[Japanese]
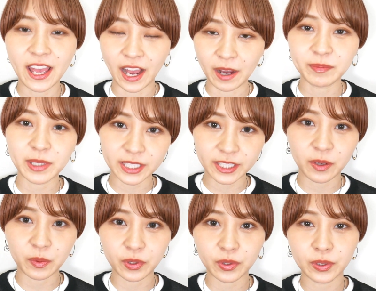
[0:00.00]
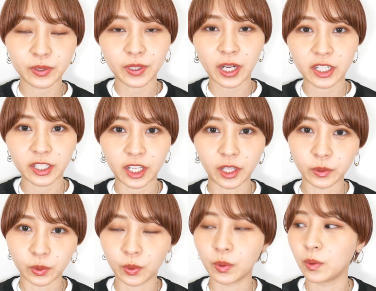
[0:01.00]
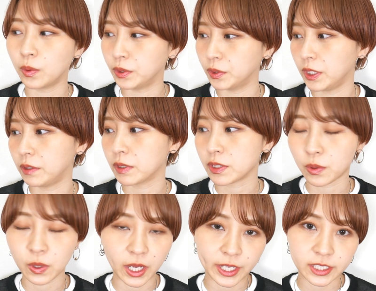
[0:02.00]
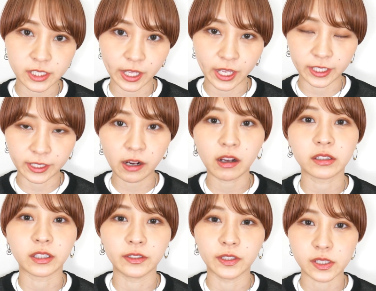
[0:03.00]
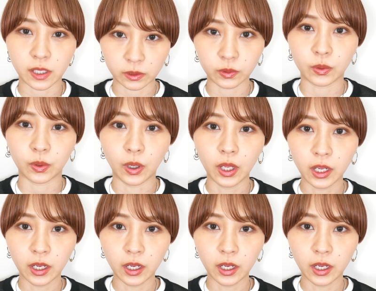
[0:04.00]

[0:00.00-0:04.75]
あんまりねお洋服関連の購入品は紹介していなかったんですけど